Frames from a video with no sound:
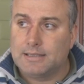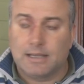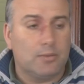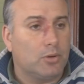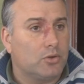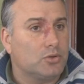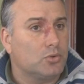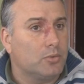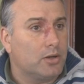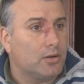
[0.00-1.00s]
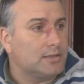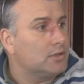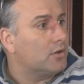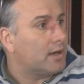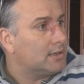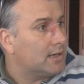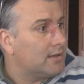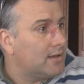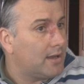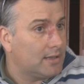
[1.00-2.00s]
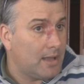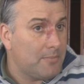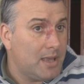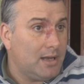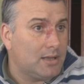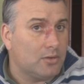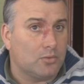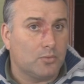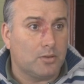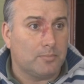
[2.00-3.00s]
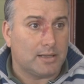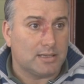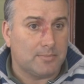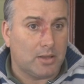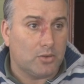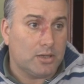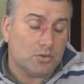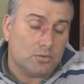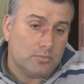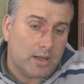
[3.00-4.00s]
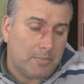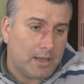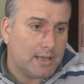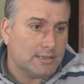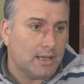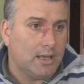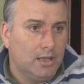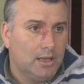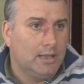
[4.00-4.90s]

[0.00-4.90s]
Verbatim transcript: así que bueno, ellos estuvieron haciendo rastrillaje también, este, estuvieron participando de eso, con una experiencia,